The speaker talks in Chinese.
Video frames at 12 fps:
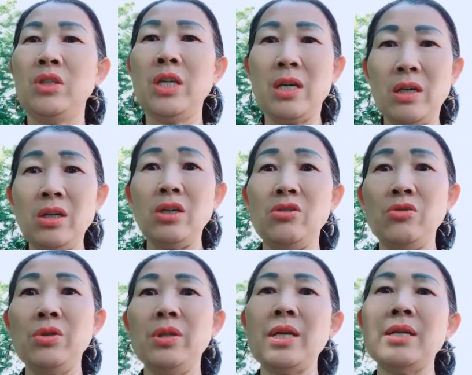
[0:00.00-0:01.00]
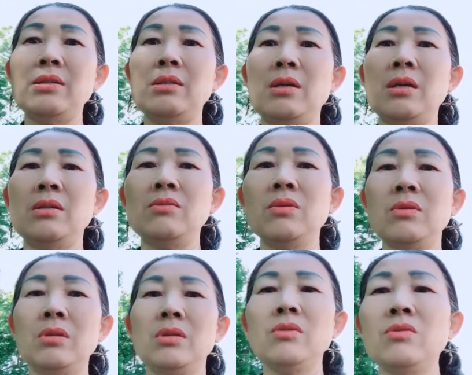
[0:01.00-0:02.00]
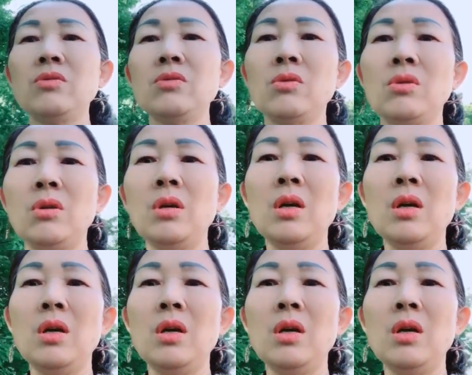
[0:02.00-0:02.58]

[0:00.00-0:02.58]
也可以去，但是呢，就是就是说